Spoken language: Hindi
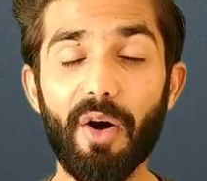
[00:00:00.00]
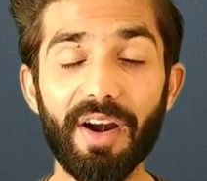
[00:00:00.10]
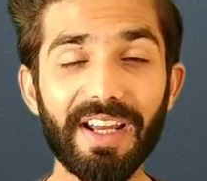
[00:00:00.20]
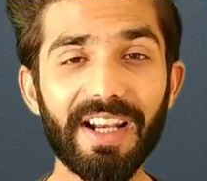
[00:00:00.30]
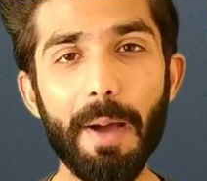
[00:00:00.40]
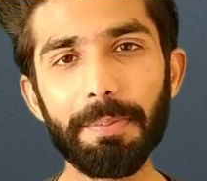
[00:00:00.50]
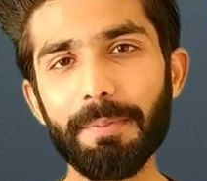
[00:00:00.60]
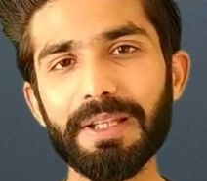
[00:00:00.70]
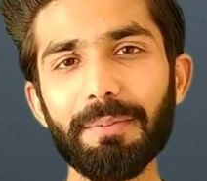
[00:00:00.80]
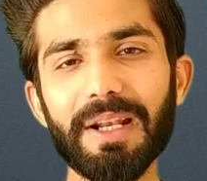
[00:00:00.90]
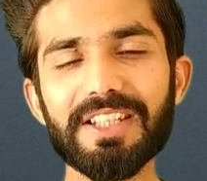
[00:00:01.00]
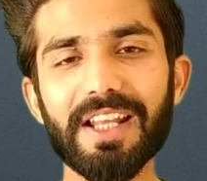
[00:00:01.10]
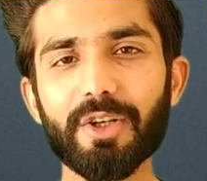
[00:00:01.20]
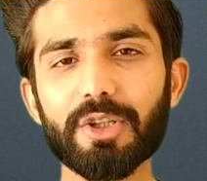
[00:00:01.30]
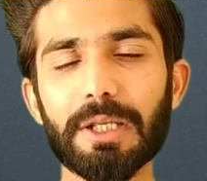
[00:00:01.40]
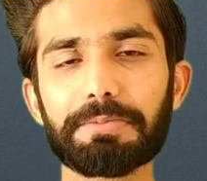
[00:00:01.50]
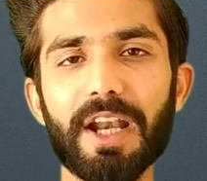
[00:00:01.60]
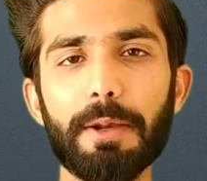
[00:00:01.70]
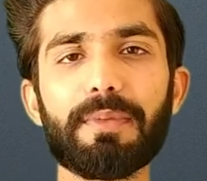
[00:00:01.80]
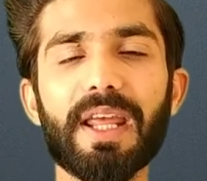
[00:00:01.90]
और अगर आपने अभी तक मेरे चैनल को
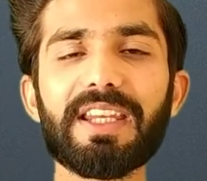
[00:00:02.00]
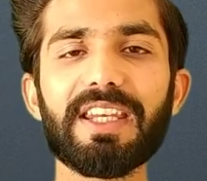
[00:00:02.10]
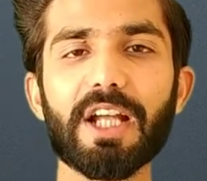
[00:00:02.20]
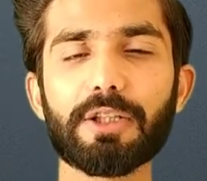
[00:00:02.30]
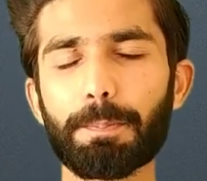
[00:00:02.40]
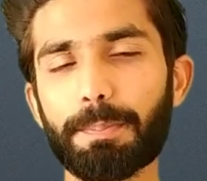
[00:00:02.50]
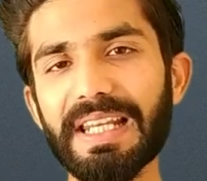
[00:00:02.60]
सब्सक्राइब नहीं किया तो